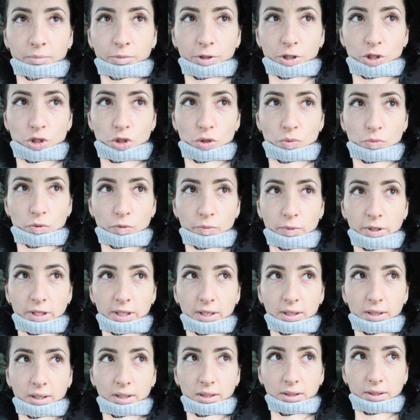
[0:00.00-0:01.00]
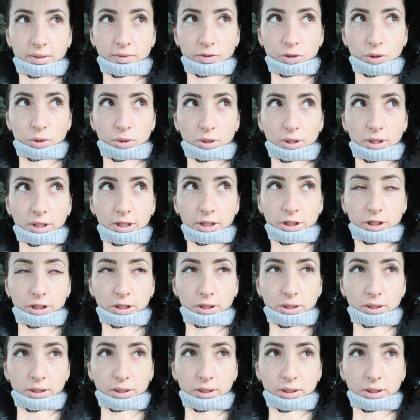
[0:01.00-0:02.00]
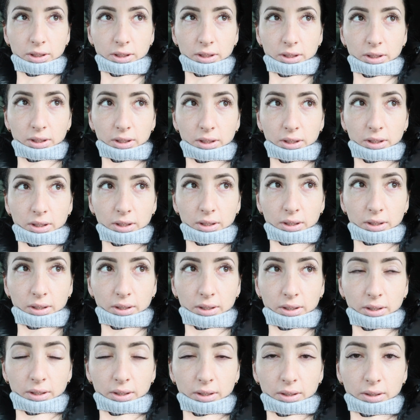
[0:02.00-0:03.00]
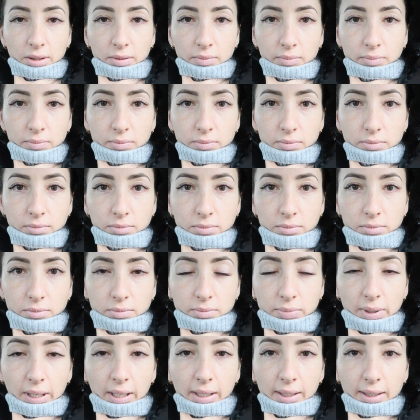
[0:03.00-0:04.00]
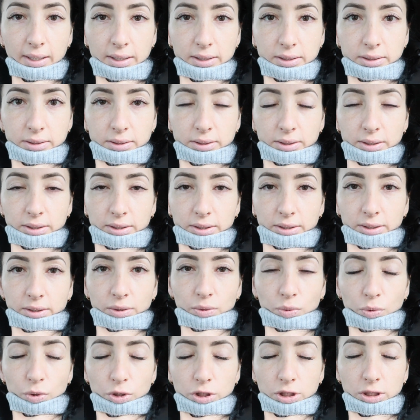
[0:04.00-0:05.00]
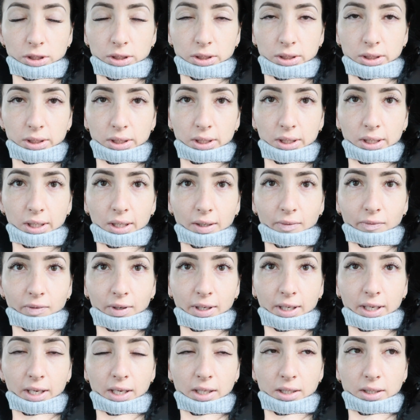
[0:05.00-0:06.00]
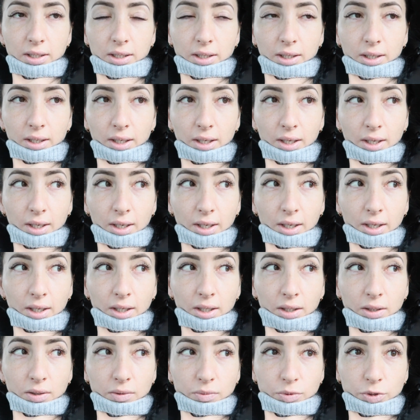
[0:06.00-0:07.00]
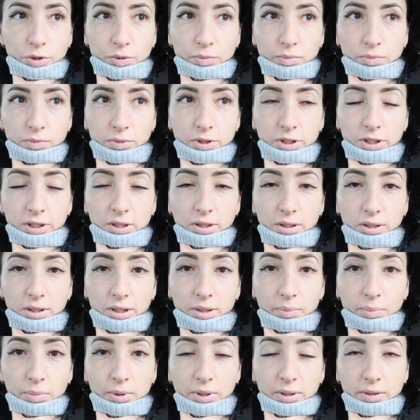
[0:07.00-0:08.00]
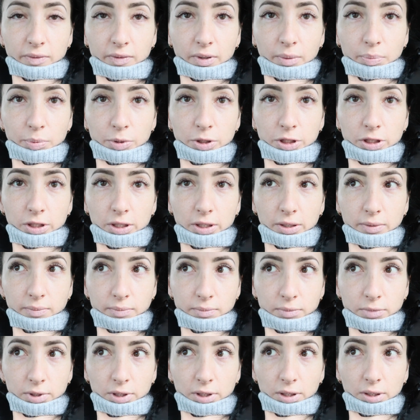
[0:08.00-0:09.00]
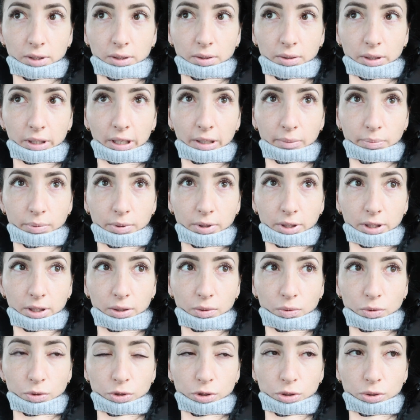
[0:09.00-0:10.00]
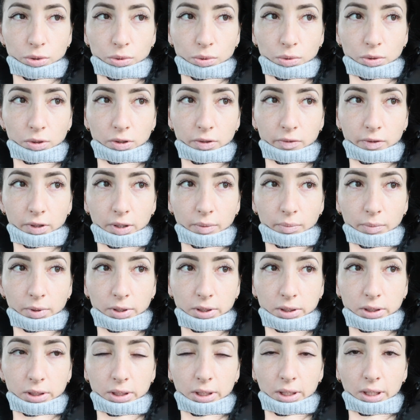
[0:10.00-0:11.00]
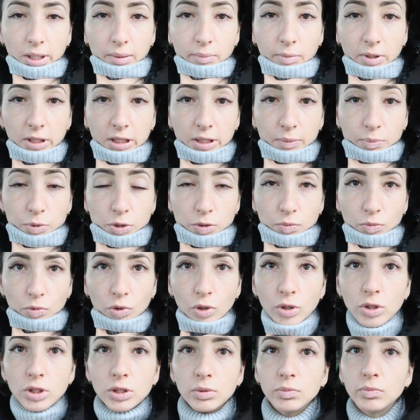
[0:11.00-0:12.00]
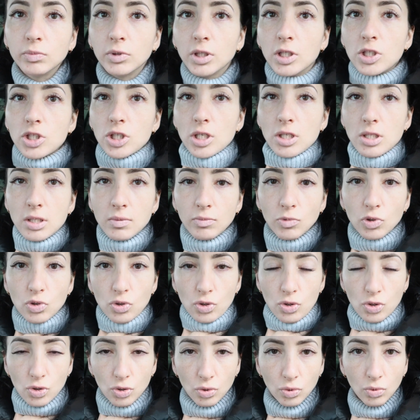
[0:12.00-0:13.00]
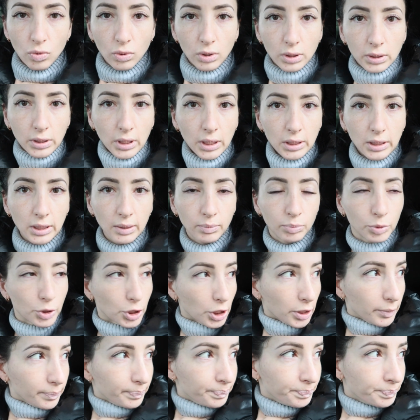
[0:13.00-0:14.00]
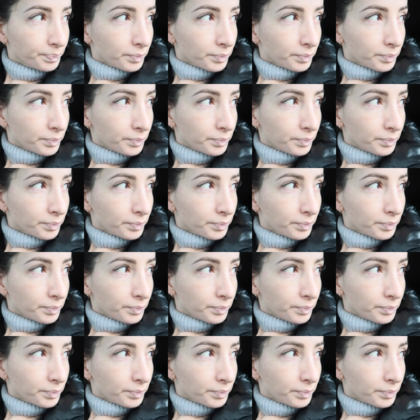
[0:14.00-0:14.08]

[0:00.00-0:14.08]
Причем у меня как-то все наложилось. И болезнь, и очень низкое давление. В общем, сил не было вообще. И я была очень долгое время с таким осипшим голосом. У меня сейчас немножко еще голос осипший.